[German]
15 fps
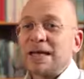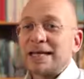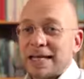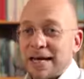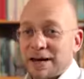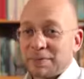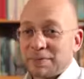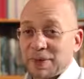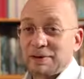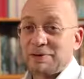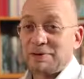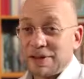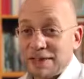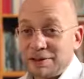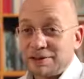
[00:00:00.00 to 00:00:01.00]
Ja,
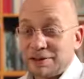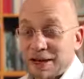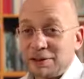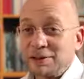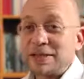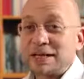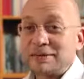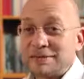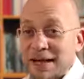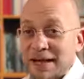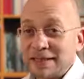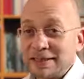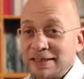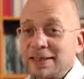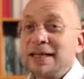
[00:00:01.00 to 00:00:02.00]
viele Frauen
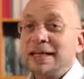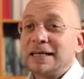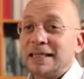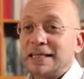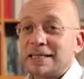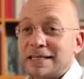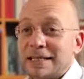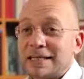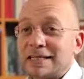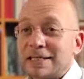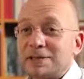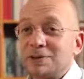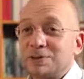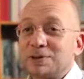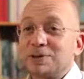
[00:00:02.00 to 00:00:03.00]
erwarten, dass er
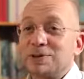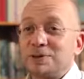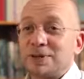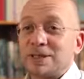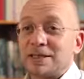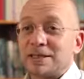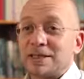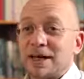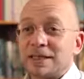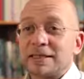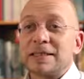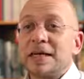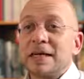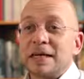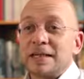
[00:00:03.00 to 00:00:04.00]
sich großzügig
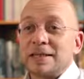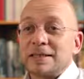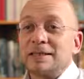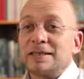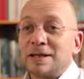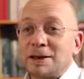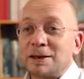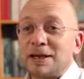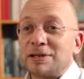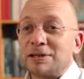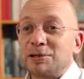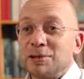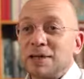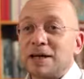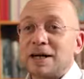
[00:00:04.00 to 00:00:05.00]
zeigt. Das ist ja auch ein
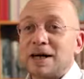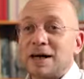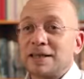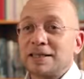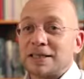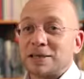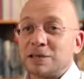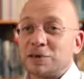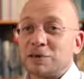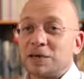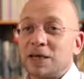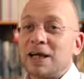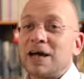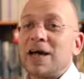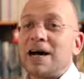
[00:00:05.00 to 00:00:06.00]
schöner Charakterzug.
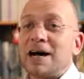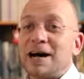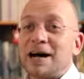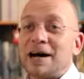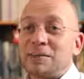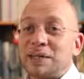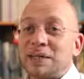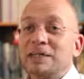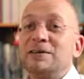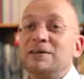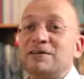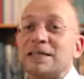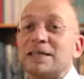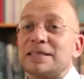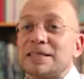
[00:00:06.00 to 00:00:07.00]
Aber
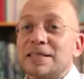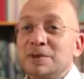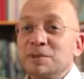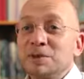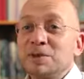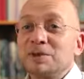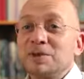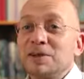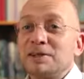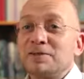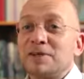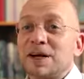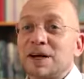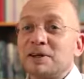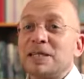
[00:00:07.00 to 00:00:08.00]
fast ebenso viele
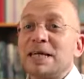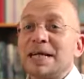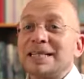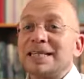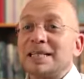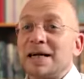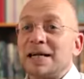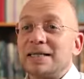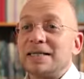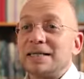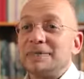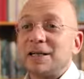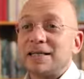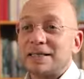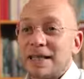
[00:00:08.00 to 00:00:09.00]
Frauen zahlen
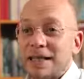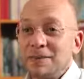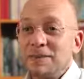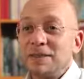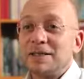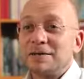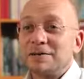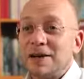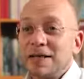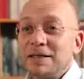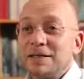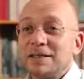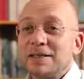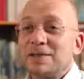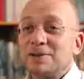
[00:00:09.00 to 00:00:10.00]
lieber selbst, weil
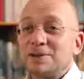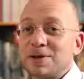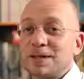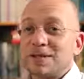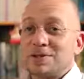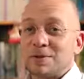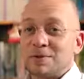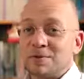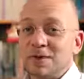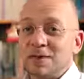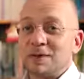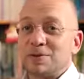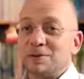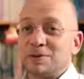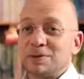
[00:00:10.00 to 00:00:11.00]
sie sich zu nichts
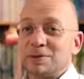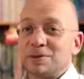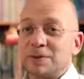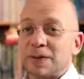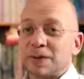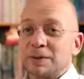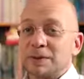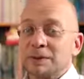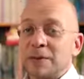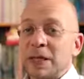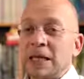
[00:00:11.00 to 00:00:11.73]
verpflichtet fühlen wollen.